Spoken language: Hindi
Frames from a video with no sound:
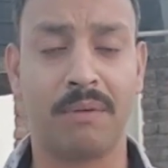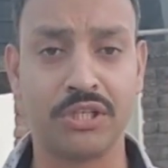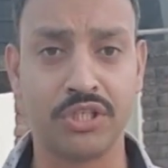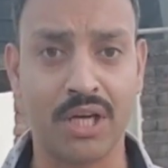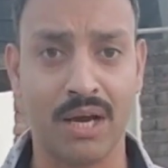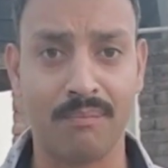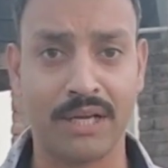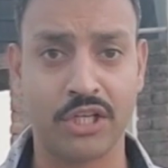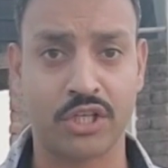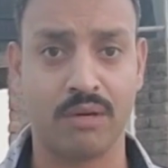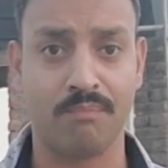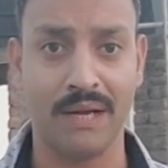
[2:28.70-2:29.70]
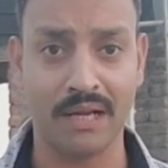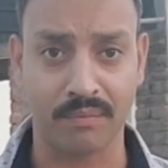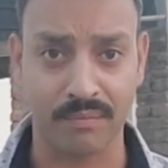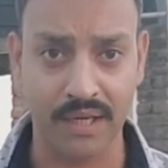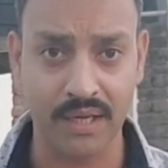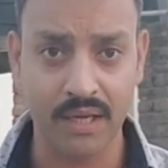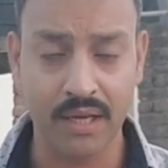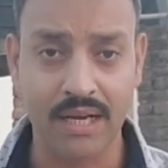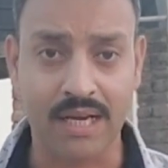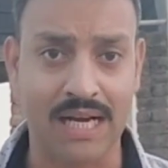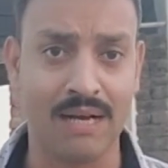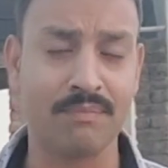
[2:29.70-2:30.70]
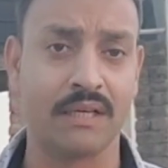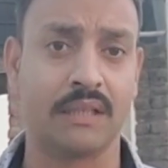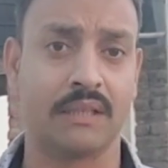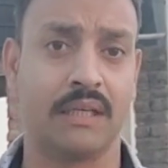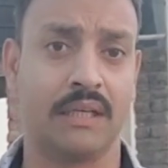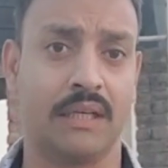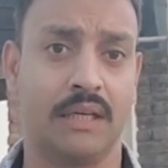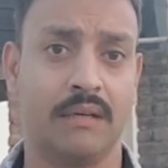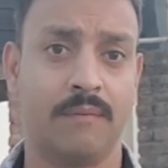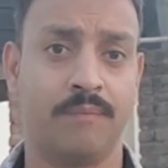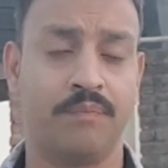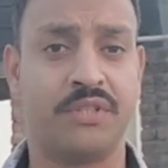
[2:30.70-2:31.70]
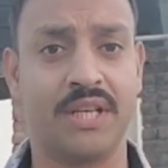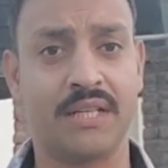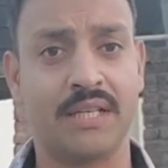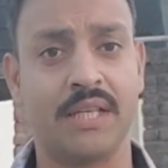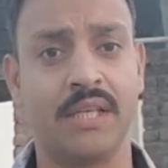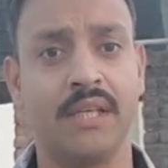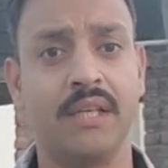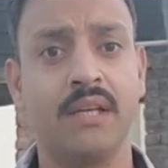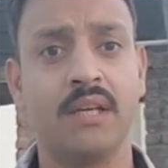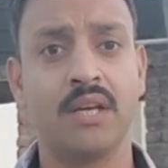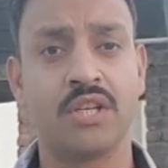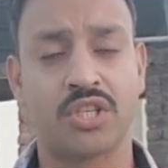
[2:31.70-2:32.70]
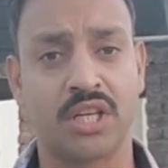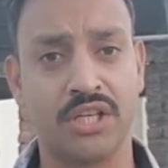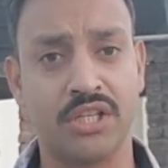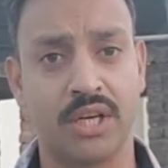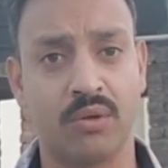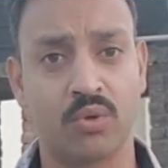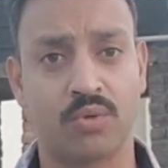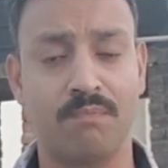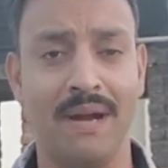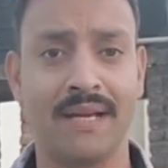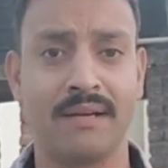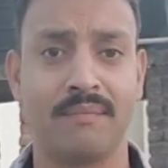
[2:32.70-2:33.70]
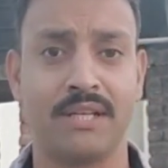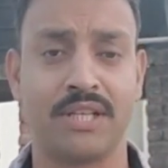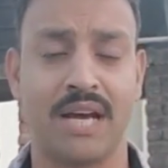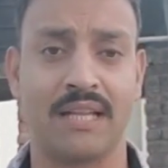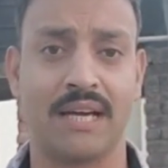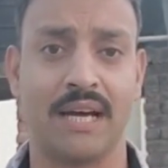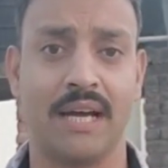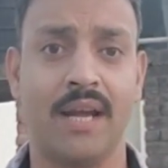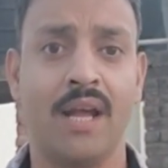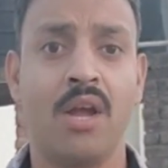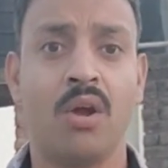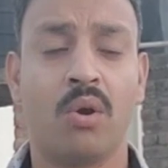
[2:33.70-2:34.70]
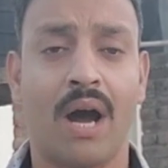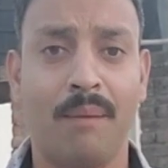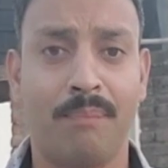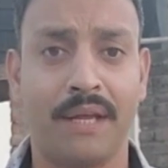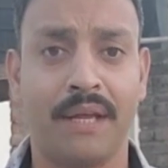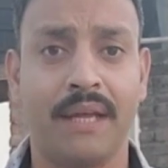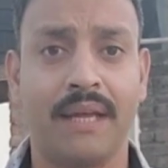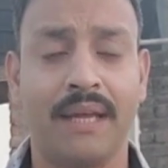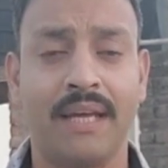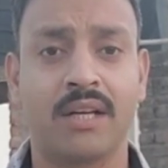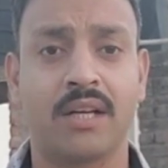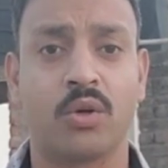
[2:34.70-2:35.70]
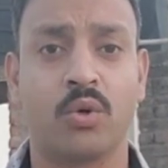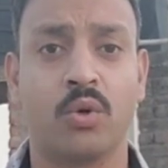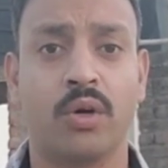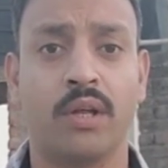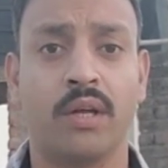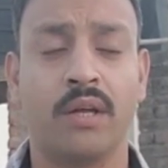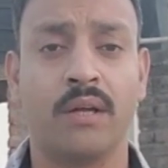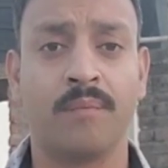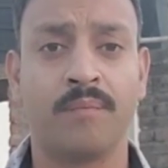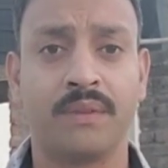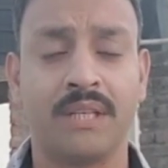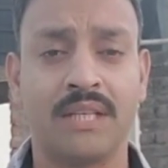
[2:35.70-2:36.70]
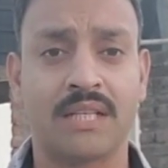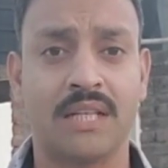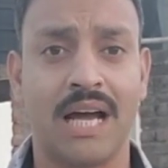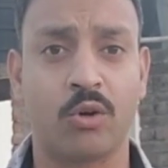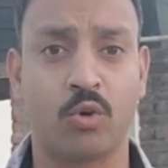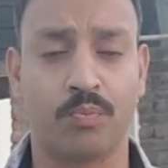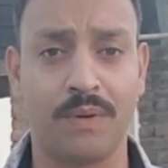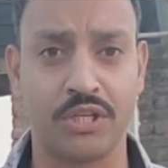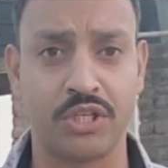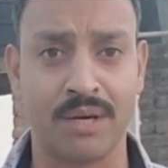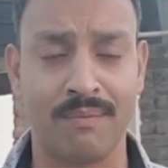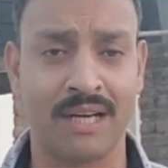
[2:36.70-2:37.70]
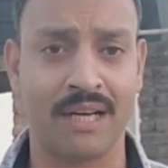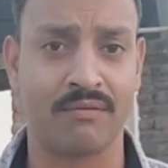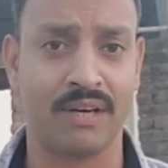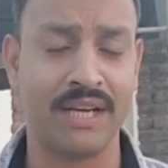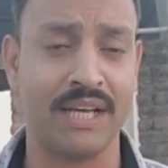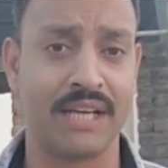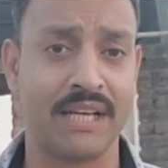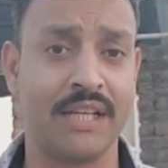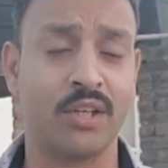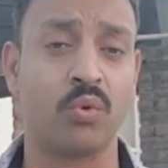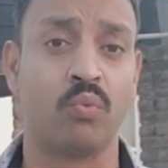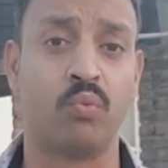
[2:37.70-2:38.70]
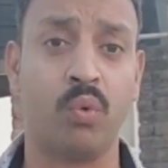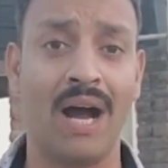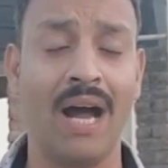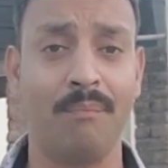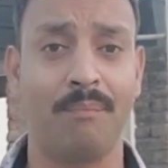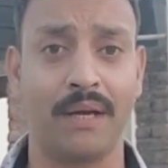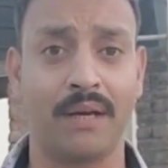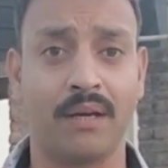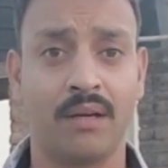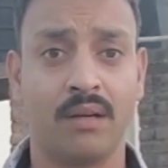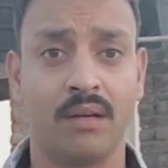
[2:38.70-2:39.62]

पंजाब नेशनल बैंक में काम करता था जैसे ही संजय उस बैंक में जाता है अपने एक करोड़ तीस लाख रुपए जमा करवाने के लिए तो वहां पर